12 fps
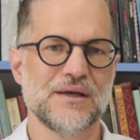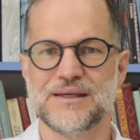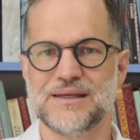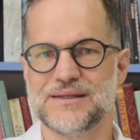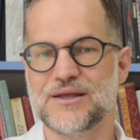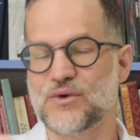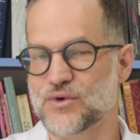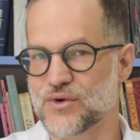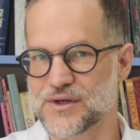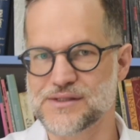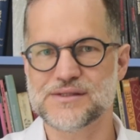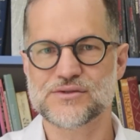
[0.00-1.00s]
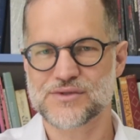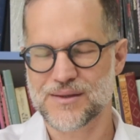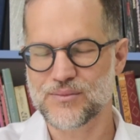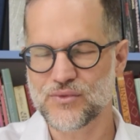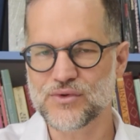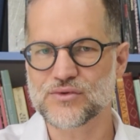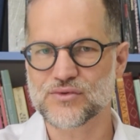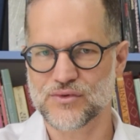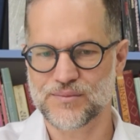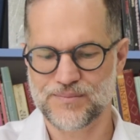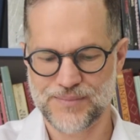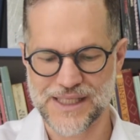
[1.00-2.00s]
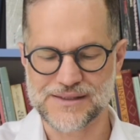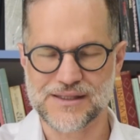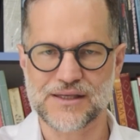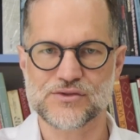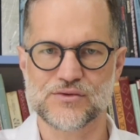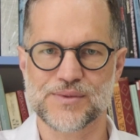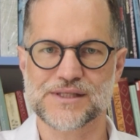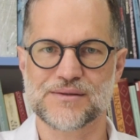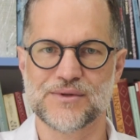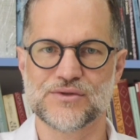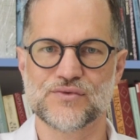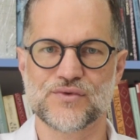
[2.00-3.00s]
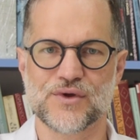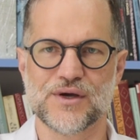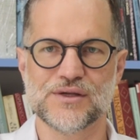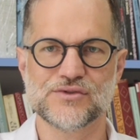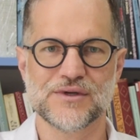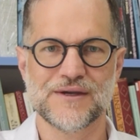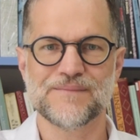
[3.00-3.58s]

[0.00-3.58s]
e neurose, isso está muito presente no pensamento do Freud,